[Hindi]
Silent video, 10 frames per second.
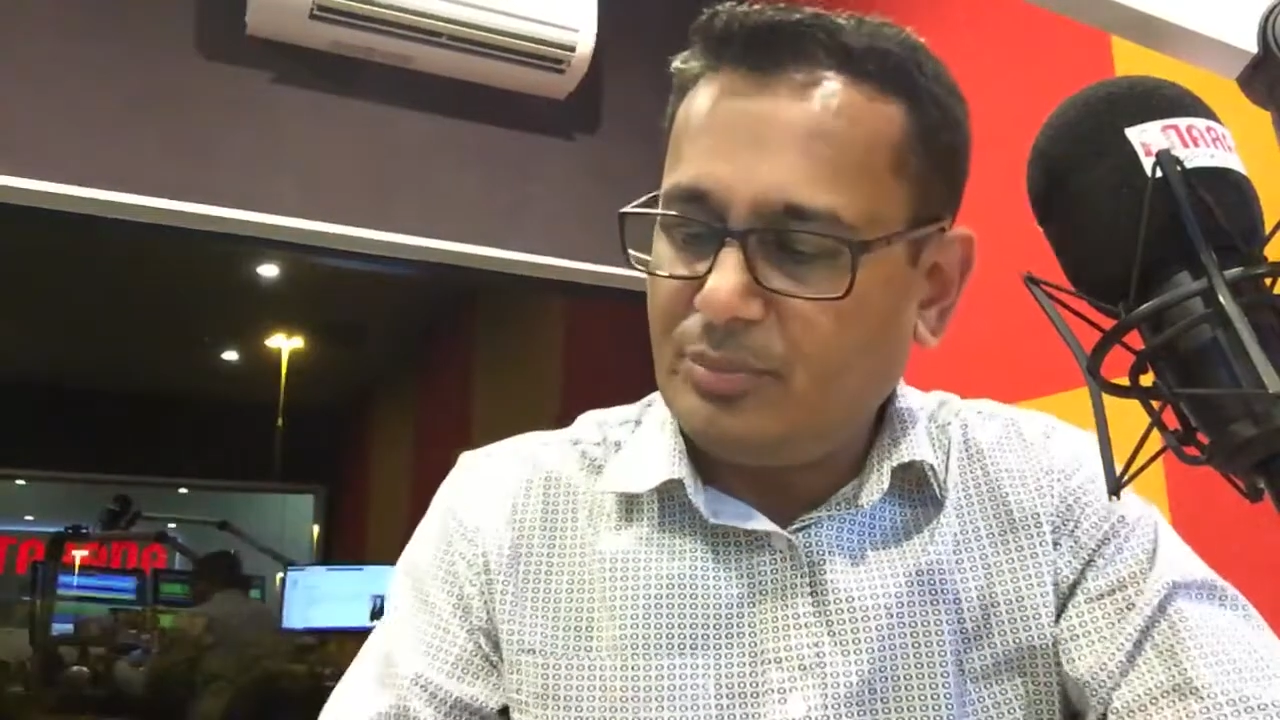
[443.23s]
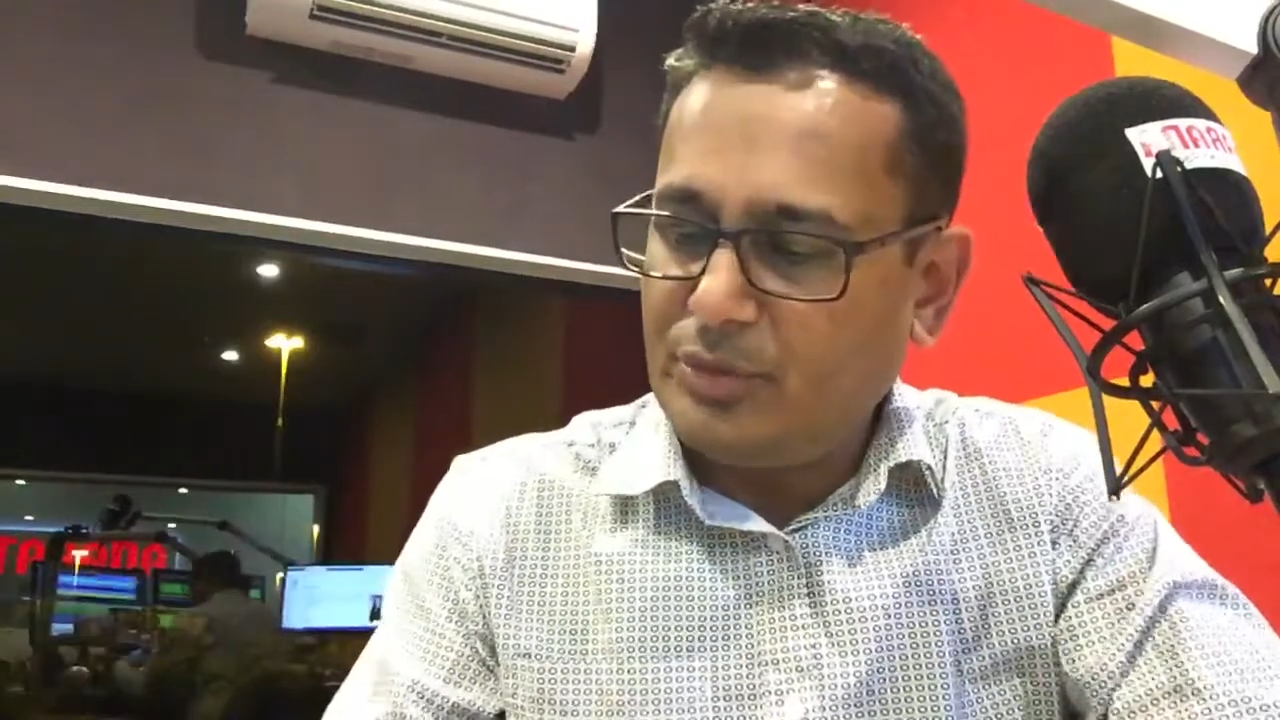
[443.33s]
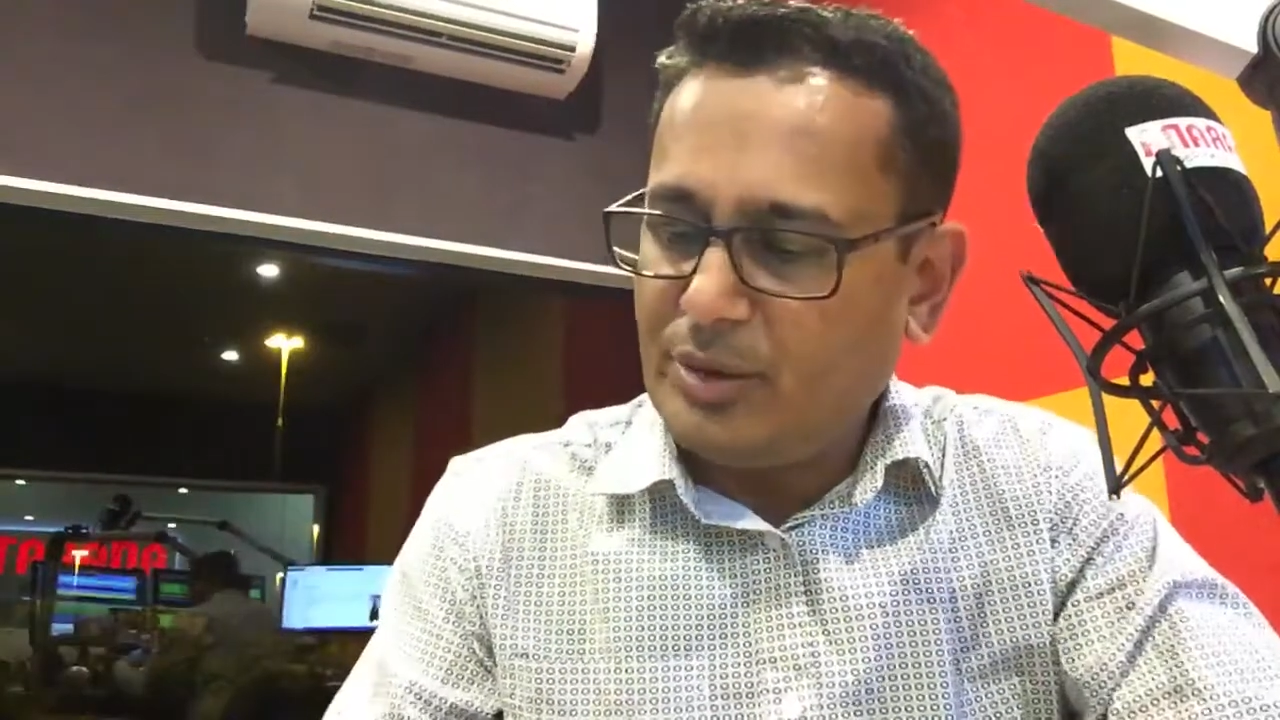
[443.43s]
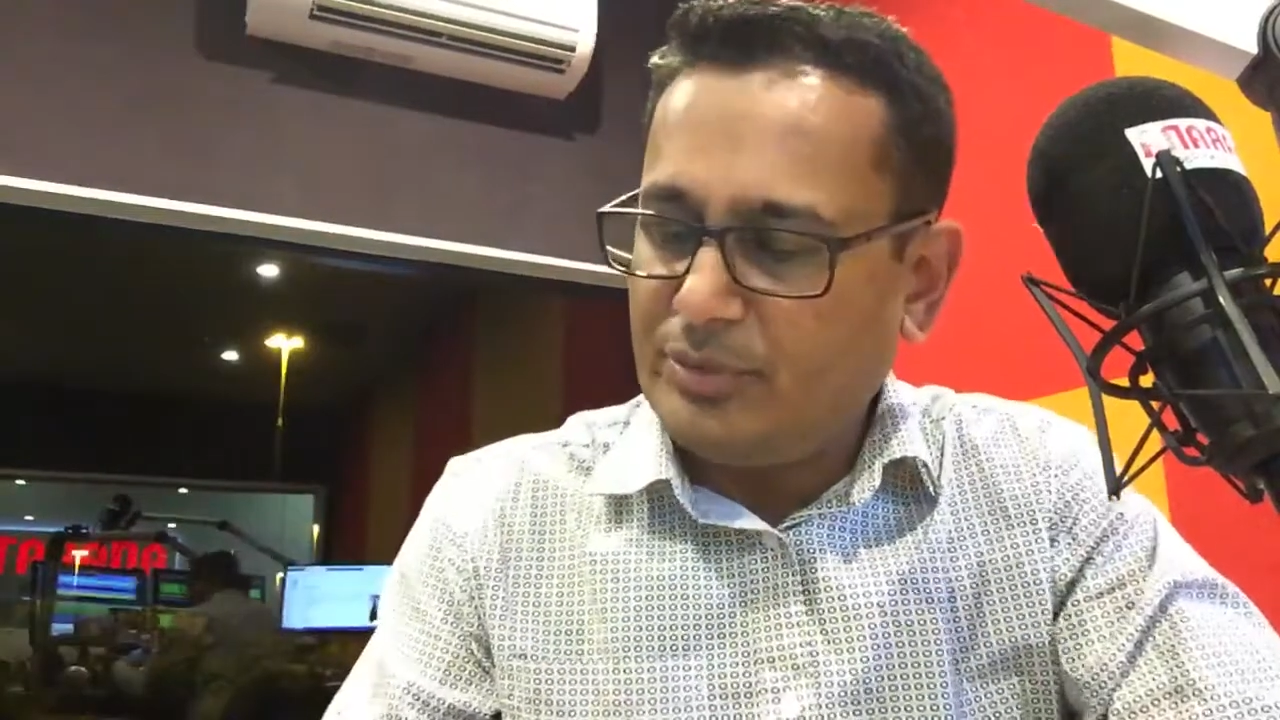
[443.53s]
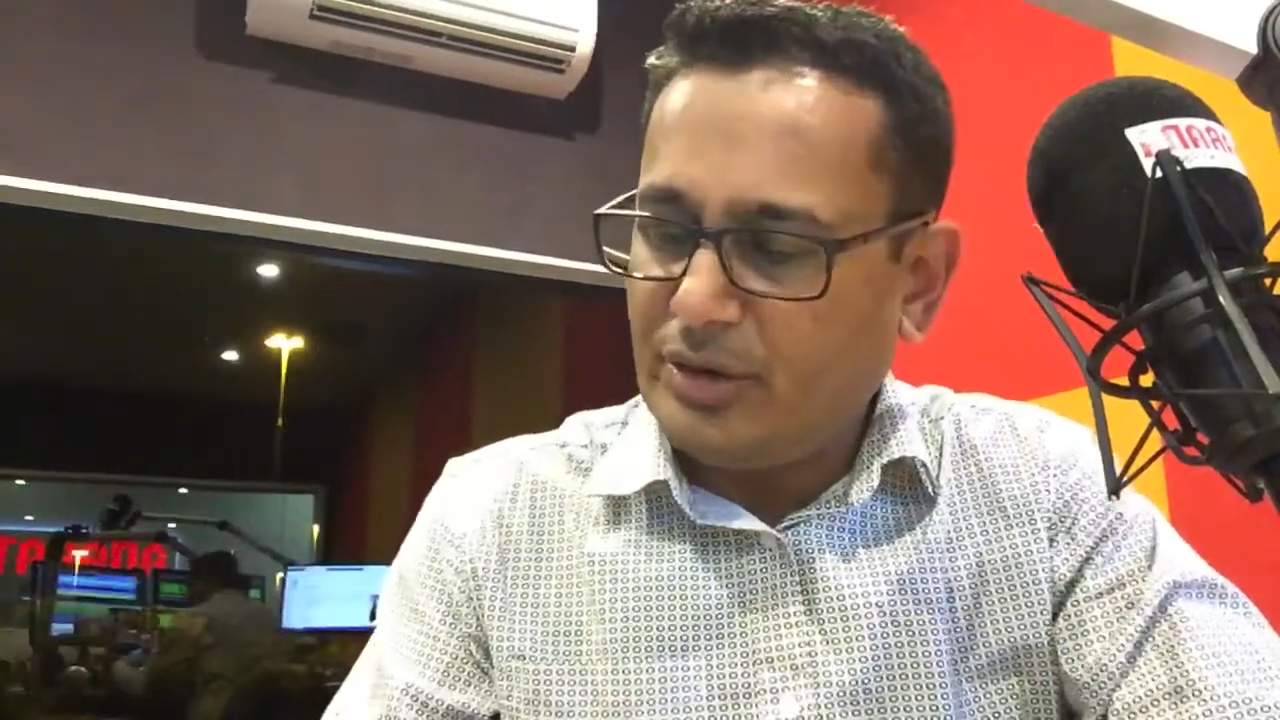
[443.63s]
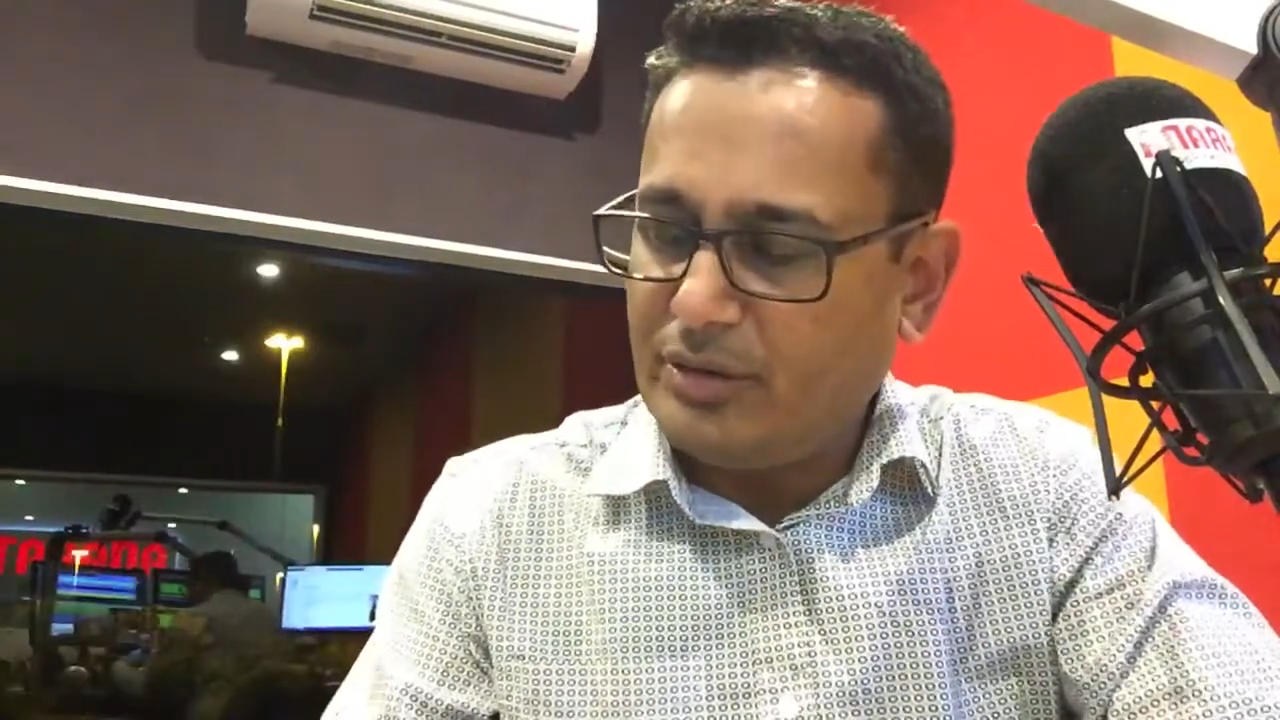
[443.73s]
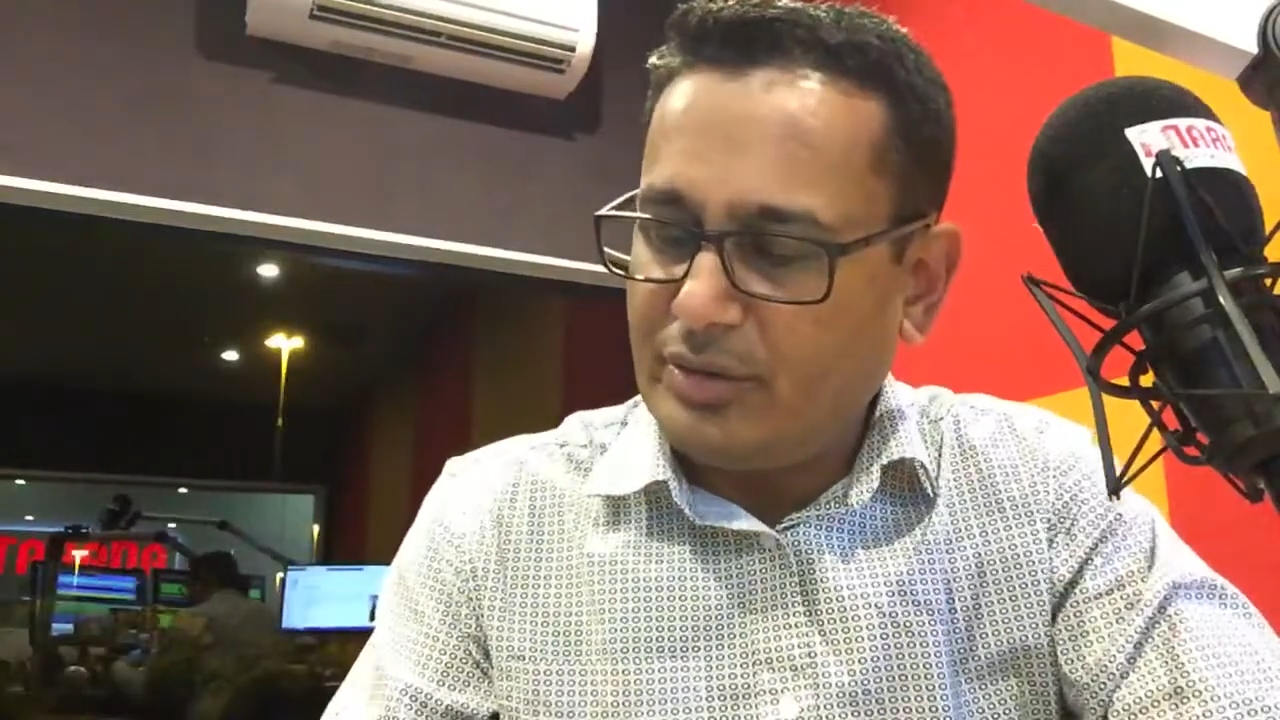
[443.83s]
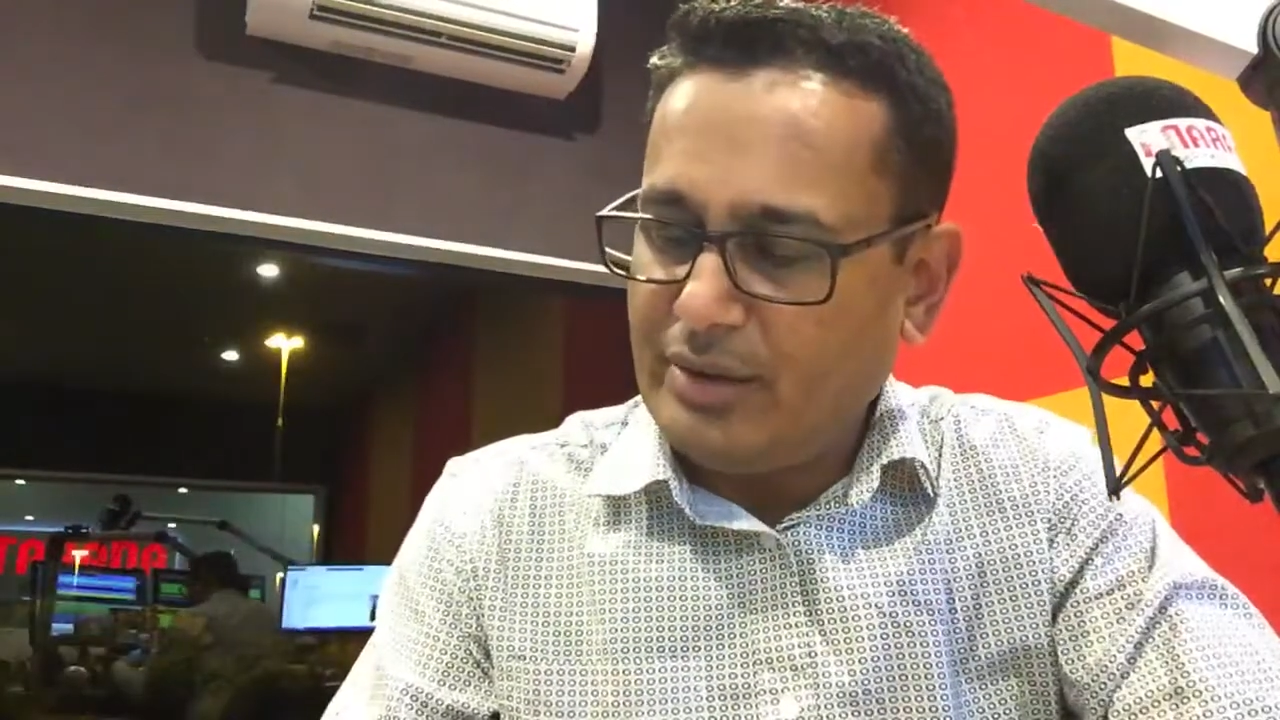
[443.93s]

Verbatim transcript: पूनम धिलन